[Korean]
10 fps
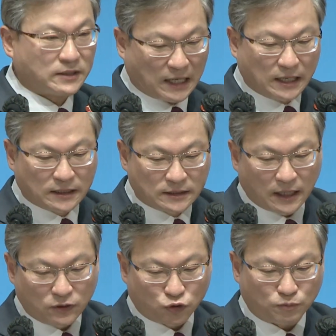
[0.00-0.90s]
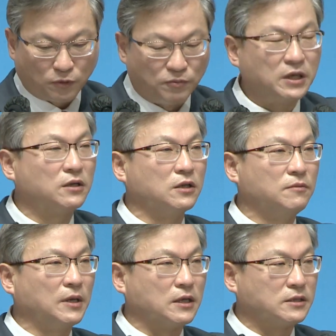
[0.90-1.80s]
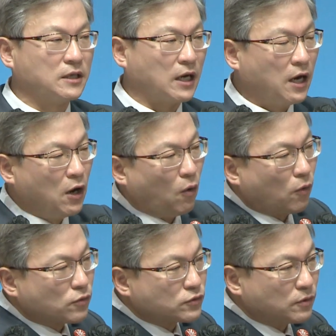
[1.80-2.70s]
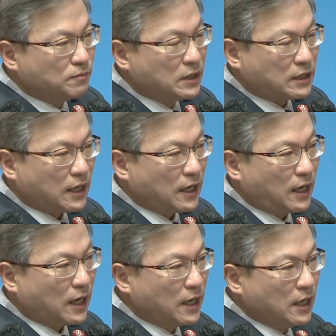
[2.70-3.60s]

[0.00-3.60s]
장자의 축복 뭐 이런 의미가 있으니까 오른손 밑에